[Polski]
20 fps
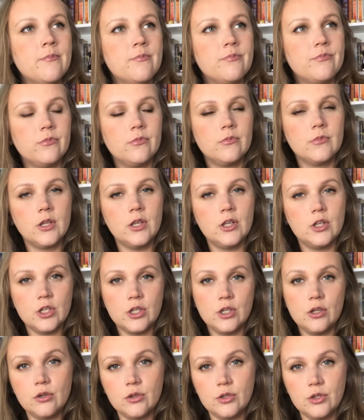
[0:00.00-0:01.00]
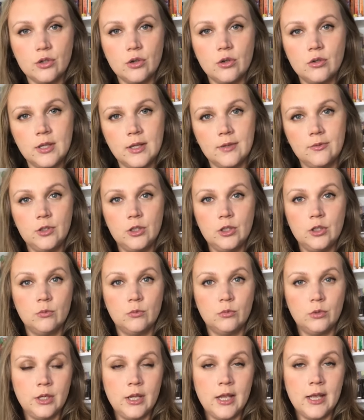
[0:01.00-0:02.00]
Mm, jeżeli chodzi o Daphne du
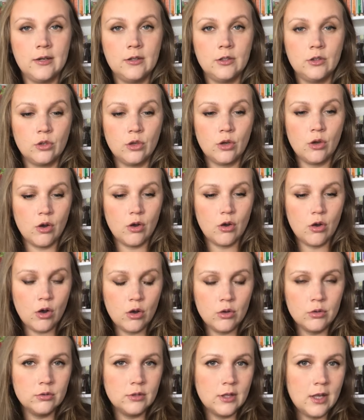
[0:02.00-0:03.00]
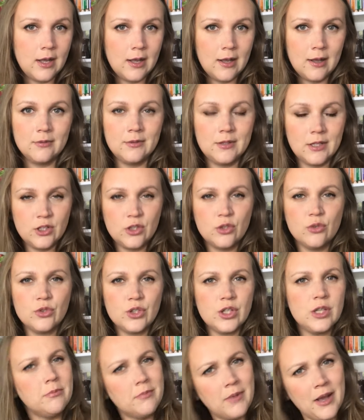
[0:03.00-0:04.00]
Maurier, to ona, te
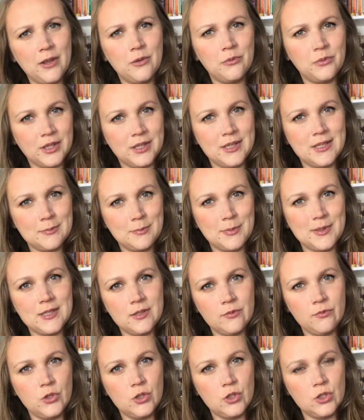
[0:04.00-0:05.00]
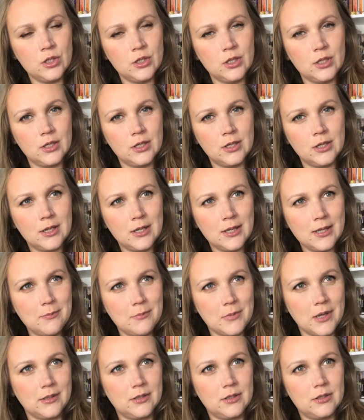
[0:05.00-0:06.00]
książki mają taki specyficzny
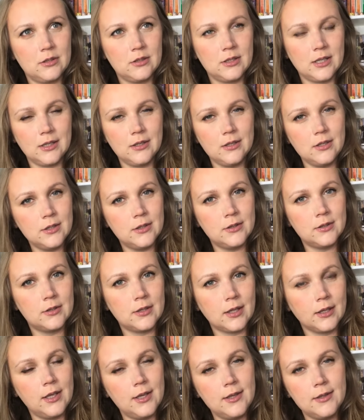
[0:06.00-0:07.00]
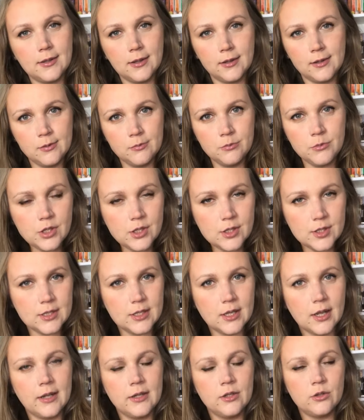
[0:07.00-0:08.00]
klimat, taki, takiej
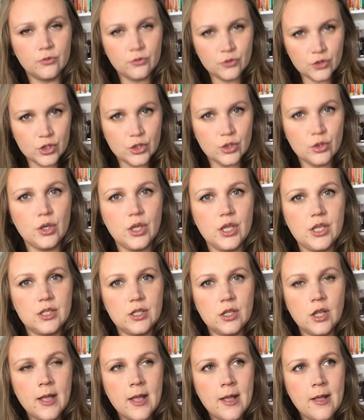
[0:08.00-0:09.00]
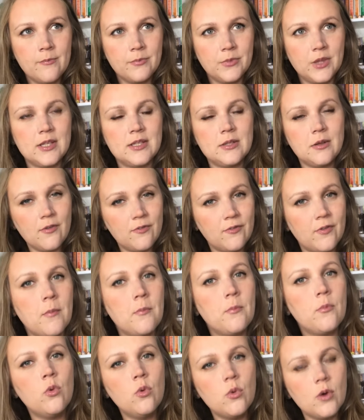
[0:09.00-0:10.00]
tajemnicy, ale to wszystko jest ta cała
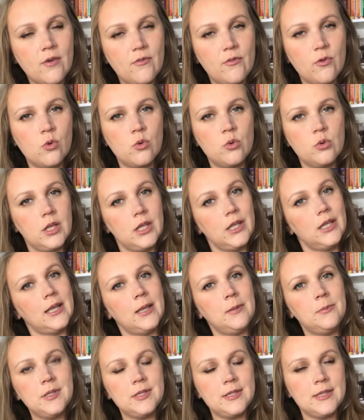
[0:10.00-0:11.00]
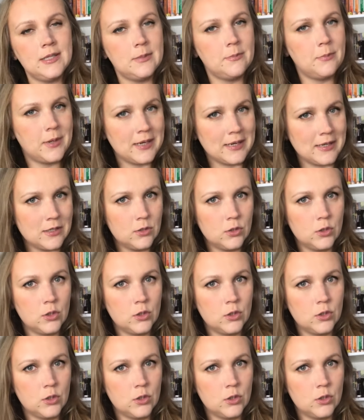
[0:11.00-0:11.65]
fabuła wokół tej tajemnicy jest bardzo